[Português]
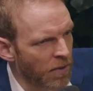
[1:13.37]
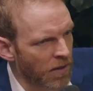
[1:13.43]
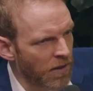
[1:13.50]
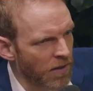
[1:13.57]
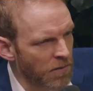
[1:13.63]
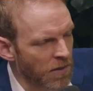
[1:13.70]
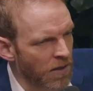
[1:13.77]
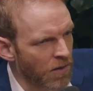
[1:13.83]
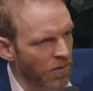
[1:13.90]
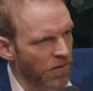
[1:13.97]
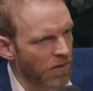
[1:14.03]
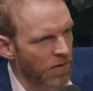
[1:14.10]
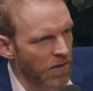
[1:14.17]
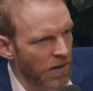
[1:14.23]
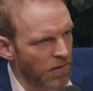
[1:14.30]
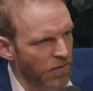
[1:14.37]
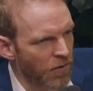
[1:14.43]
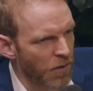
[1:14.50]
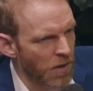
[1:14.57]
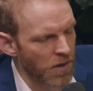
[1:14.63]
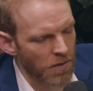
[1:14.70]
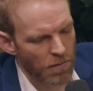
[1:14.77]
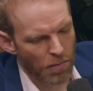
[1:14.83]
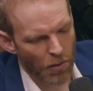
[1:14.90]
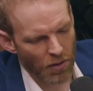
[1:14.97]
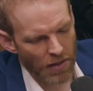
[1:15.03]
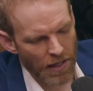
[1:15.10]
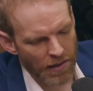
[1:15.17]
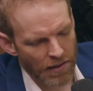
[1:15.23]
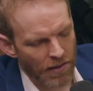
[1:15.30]
Taiwan. É, foi por
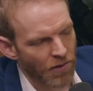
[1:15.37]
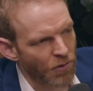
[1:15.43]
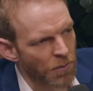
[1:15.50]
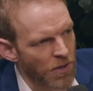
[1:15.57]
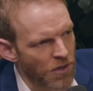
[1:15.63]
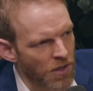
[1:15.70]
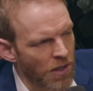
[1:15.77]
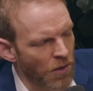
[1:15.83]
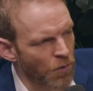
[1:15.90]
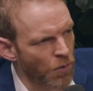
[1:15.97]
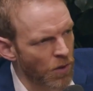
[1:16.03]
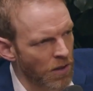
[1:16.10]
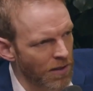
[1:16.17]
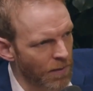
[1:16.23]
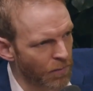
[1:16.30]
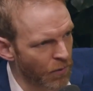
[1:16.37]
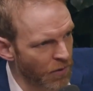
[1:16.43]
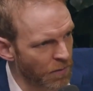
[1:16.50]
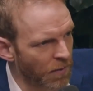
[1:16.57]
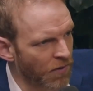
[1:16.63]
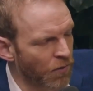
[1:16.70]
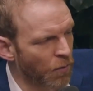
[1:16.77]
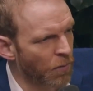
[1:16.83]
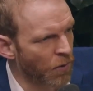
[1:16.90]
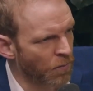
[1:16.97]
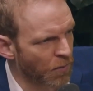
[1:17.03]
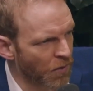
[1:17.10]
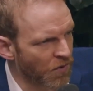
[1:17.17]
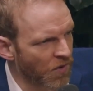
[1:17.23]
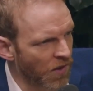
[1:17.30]
décadas uma ditadura, depois passou por um
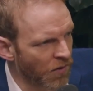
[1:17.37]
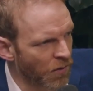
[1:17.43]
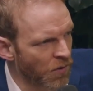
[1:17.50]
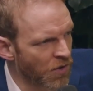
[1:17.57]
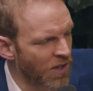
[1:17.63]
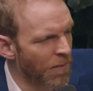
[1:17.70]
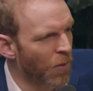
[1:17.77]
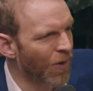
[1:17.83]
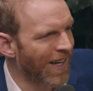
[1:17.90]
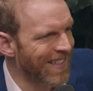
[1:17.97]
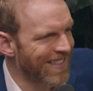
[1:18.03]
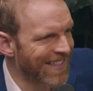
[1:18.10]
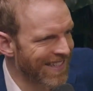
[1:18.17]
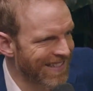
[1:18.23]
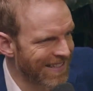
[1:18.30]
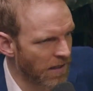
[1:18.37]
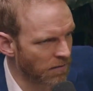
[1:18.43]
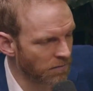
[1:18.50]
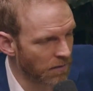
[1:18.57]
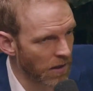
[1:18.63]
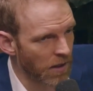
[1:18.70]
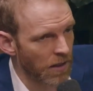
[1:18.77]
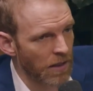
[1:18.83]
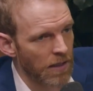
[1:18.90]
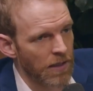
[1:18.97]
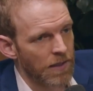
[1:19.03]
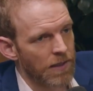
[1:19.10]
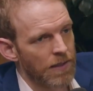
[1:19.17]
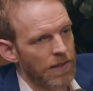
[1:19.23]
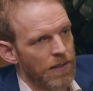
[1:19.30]
processo de democratização,
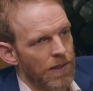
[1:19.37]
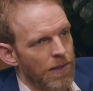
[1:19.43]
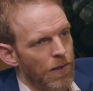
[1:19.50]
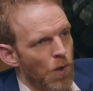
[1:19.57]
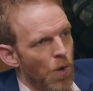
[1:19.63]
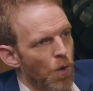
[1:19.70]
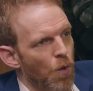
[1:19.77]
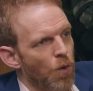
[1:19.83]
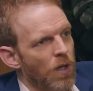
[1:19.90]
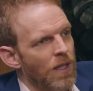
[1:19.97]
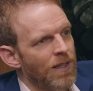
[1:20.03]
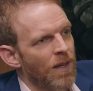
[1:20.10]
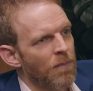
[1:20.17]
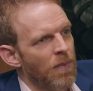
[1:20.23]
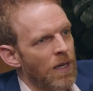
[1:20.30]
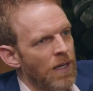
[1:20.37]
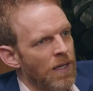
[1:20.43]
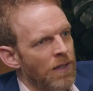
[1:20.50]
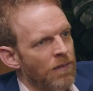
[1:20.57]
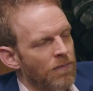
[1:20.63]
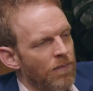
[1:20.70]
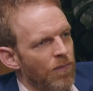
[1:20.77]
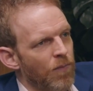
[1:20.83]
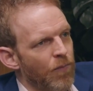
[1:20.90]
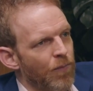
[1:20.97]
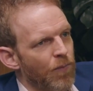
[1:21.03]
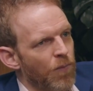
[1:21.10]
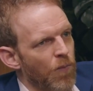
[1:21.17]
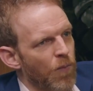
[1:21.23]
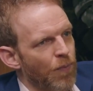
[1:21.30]
o que também
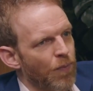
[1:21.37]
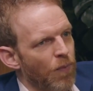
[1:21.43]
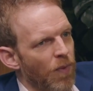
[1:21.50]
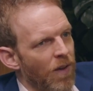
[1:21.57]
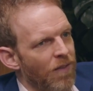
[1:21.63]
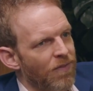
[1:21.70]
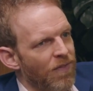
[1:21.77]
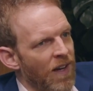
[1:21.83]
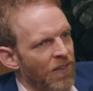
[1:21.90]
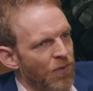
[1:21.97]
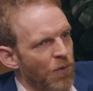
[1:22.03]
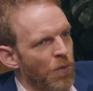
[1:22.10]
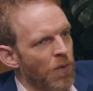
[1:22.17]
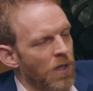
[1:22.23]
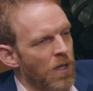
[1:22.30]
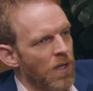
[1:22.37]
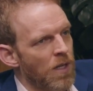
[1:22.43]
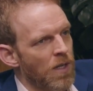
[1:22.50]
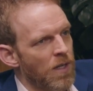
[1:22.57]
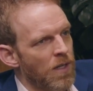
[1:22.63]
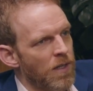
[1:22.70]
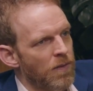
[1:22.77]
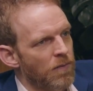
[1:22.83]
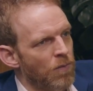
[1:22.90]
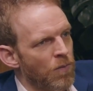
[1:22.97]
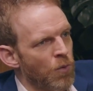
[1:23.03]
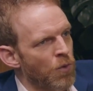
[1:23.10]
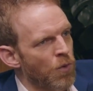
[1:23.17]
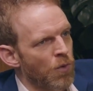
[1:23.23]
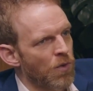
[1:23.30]
faz com que
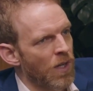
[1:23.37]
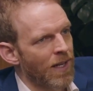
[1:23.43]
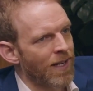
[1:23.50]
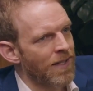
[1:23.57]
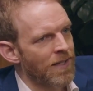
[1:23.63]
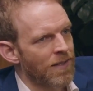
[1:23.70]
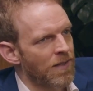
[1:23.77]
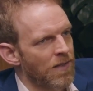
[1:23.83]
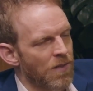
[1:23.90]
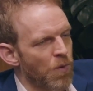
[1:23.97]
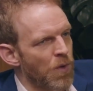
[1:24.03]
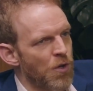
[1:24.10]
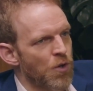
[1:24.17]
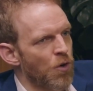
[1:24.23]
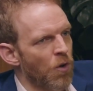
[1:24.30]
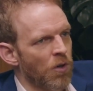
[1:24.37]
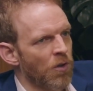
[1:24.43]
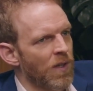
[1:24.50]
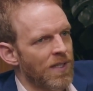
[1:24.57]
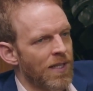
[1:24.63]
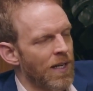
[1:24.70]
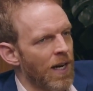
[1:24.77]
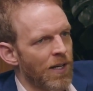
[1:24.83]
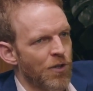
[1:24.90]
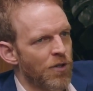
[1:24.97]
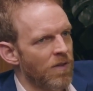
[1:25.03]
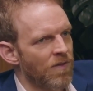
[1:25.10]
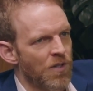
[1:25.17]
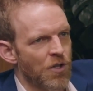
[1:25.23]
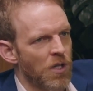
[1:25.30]
muitos analistas questionam essa
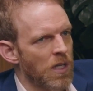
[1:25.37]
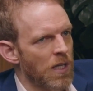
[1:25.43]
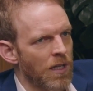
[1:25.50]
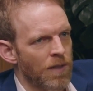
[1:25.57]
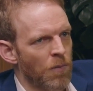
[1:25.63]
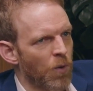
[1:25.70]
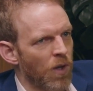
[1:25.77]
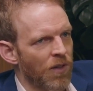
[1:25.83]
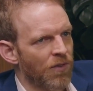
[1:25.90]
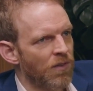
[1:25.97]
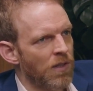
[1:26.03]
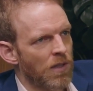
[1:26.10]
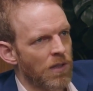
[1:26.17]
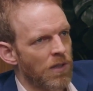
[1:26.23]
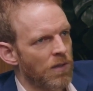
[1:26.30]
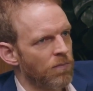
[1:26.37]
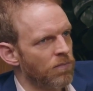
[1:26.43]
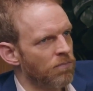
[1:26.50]
narrativa de que a democracia